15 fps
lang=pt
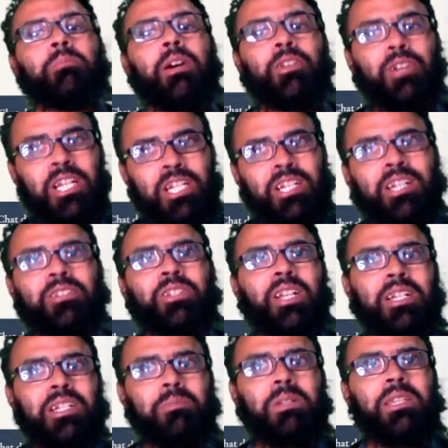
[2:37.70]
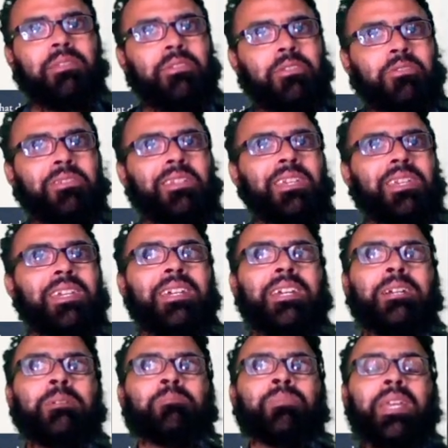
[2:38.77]
maior a chance que o ChatGPT vai conseguir
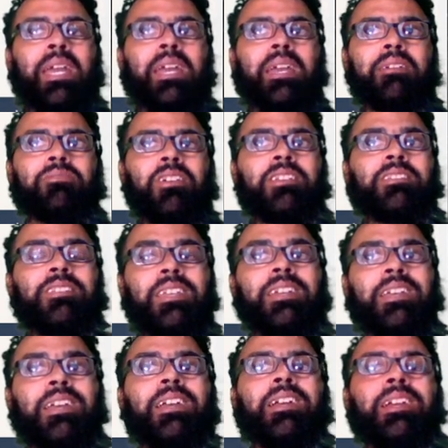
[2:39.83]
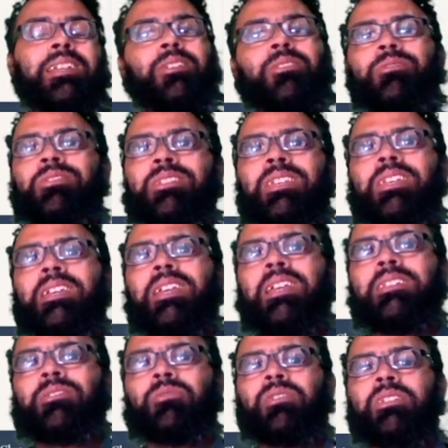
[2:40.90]
é, fazer, né? Então, se
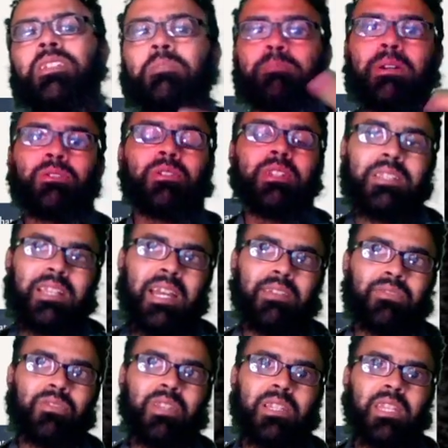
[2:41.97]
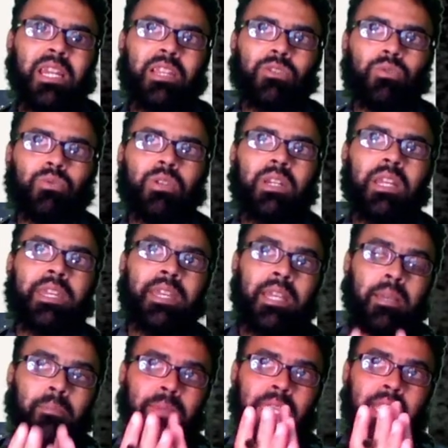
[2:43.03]
eles estão tentando padronizar a revisão da literatura, né?
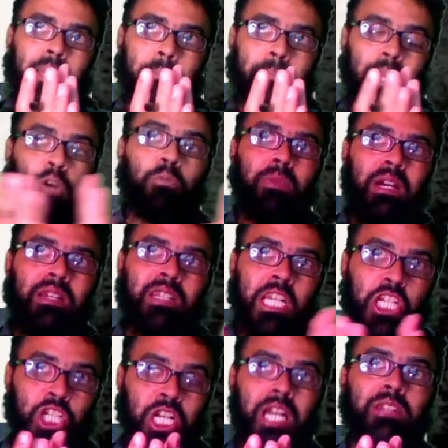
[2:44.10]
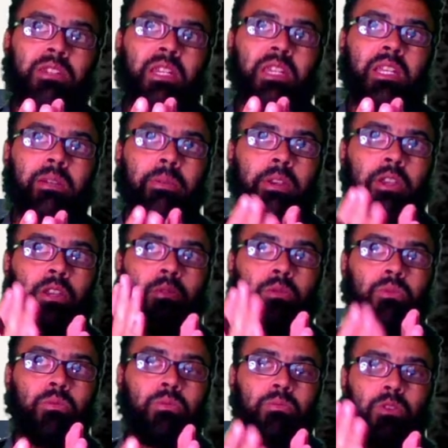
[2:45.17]
Porque para humanos é chato, né? Porque
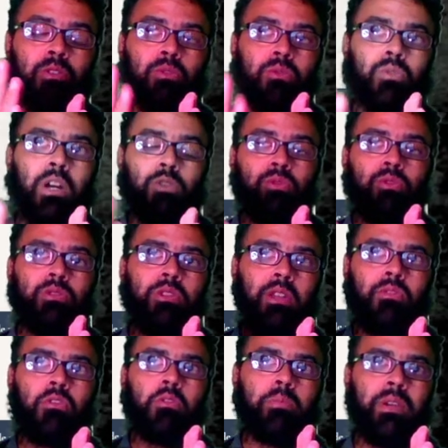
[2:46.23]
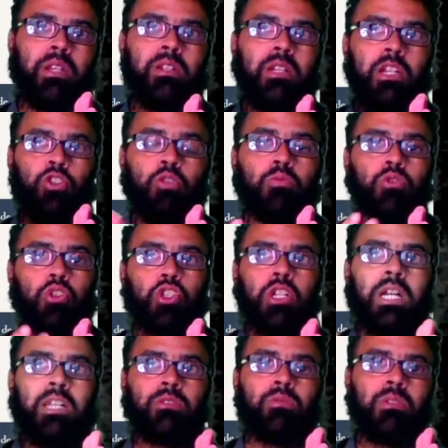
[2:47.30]
o meu o aluno que estava acompanhando achou muito
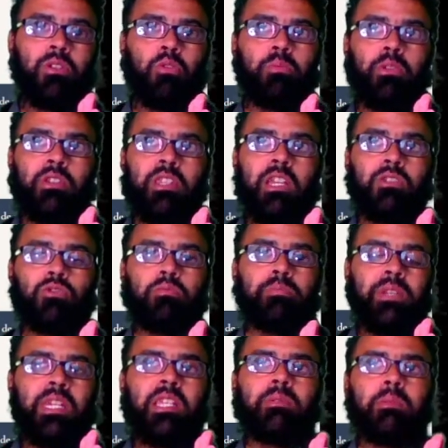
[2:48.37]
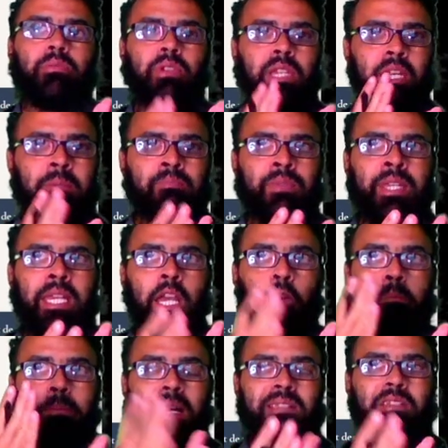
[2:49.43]
chato o processo do Prisma, porque é um
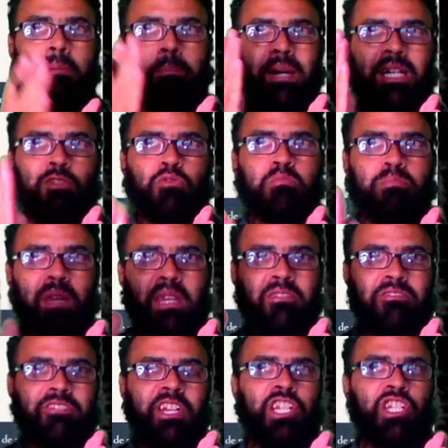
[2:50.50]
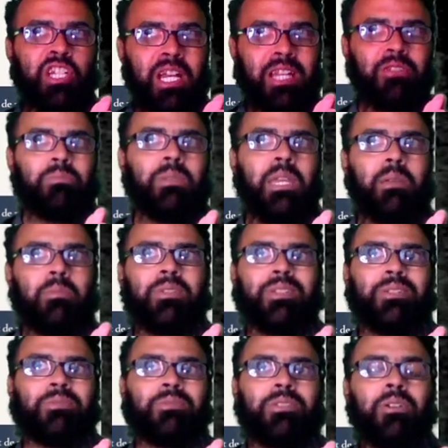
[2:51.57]
passo a passo bem fechado mesmo,
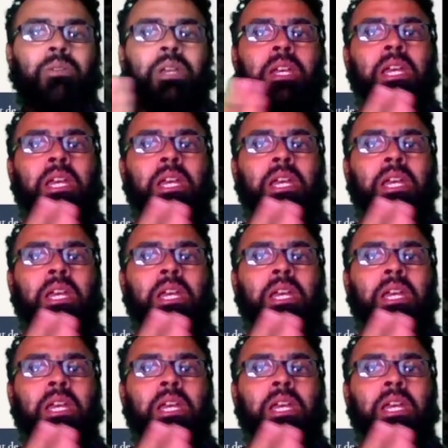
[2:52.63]
entendeu? Então,